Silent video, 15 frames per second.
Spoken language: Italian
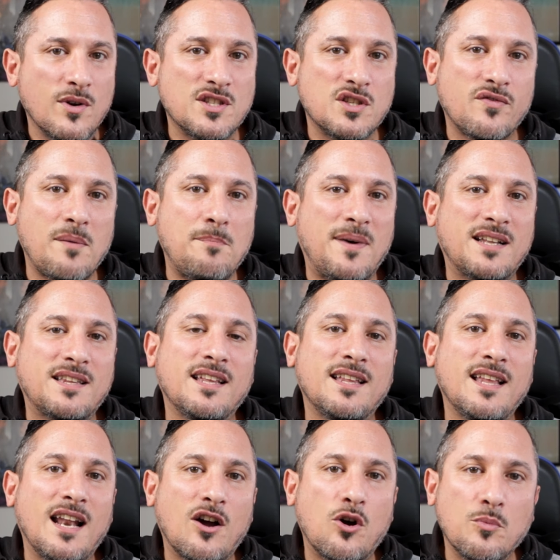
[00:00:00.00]
Questo fa parte
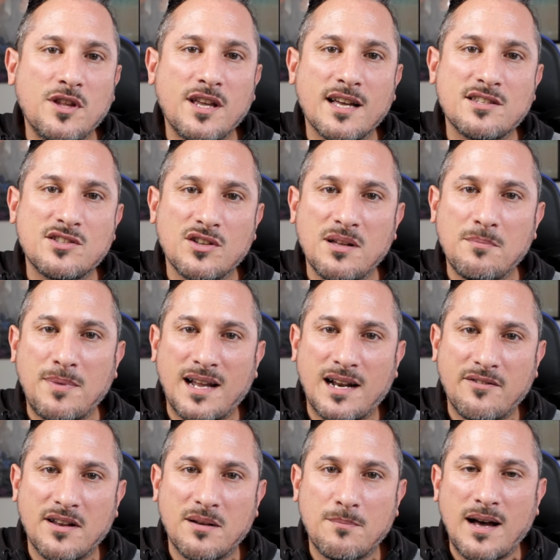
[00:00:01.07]
della comunicazione
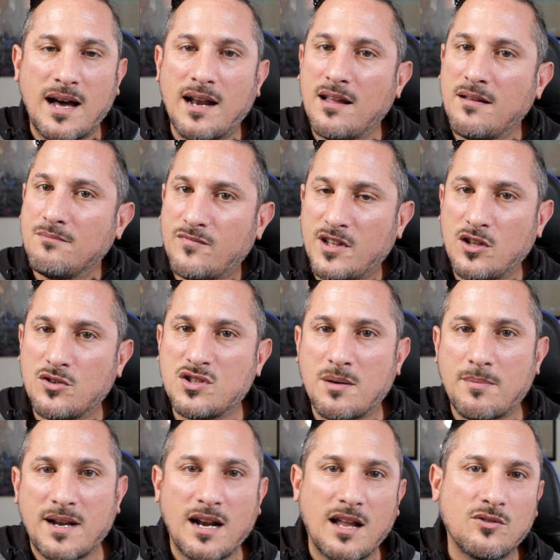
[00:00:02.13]
paraverbale, ve ne ho già
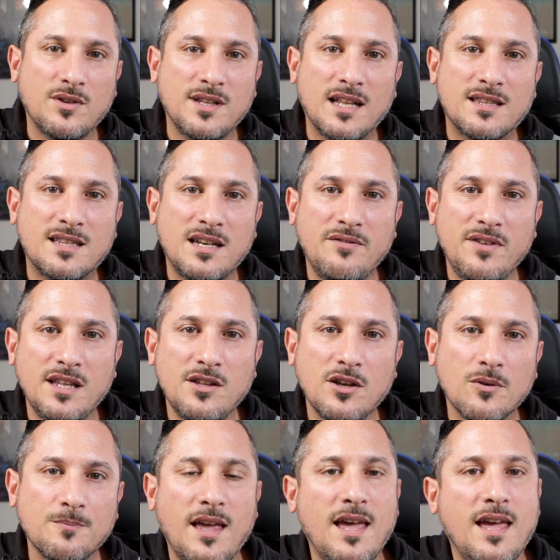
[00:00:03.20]
parlato in altri
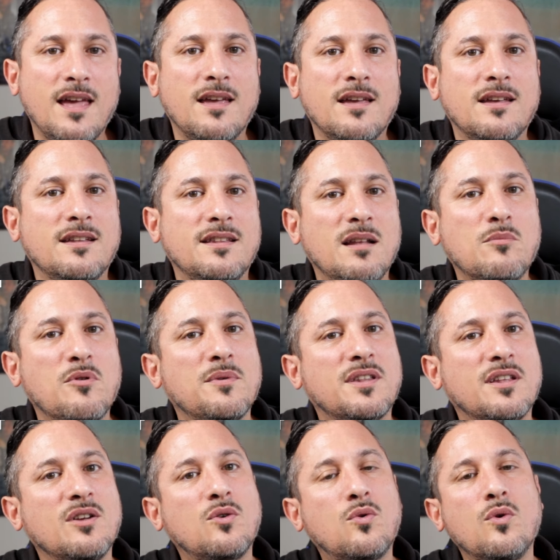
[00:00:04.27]
video e eh, nel momento
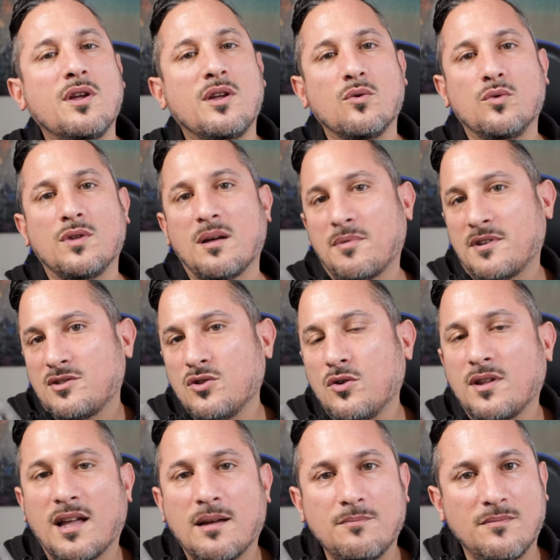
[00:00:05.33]
in cui una
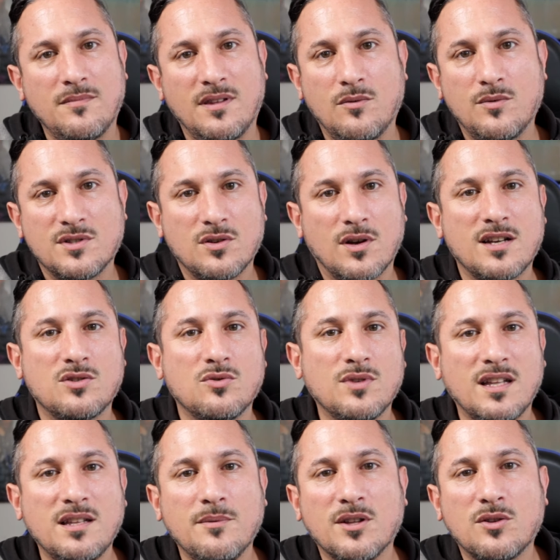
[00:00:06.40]
persona in questo caso un
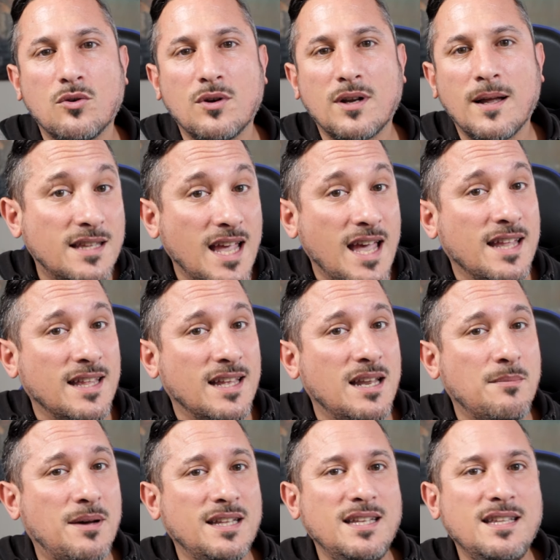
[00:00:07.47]
animatore, tiene le
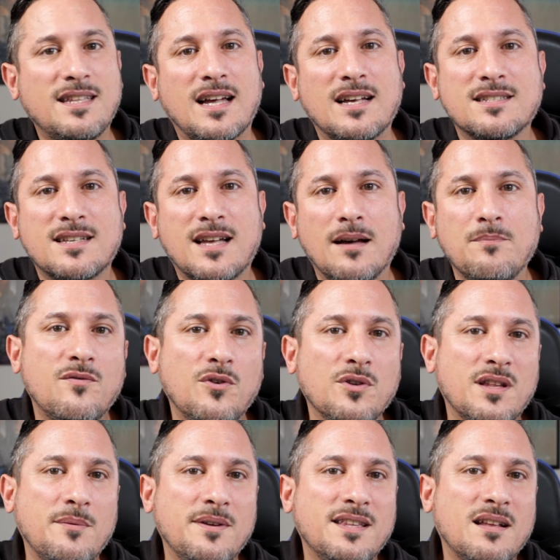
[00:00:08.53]
mani in tasca,
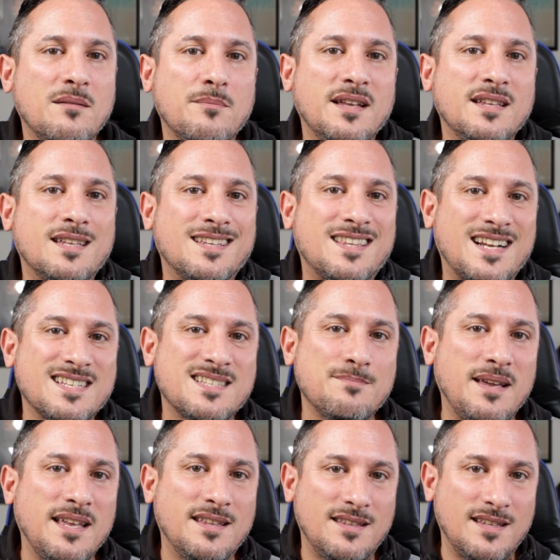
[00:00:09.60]
fondamentalmente
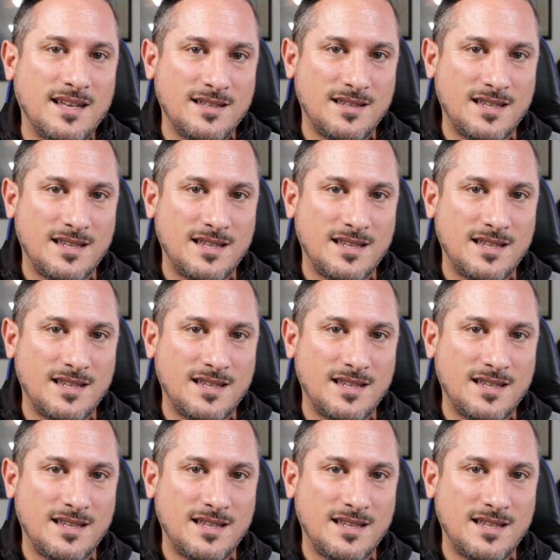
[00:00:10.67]
trasmette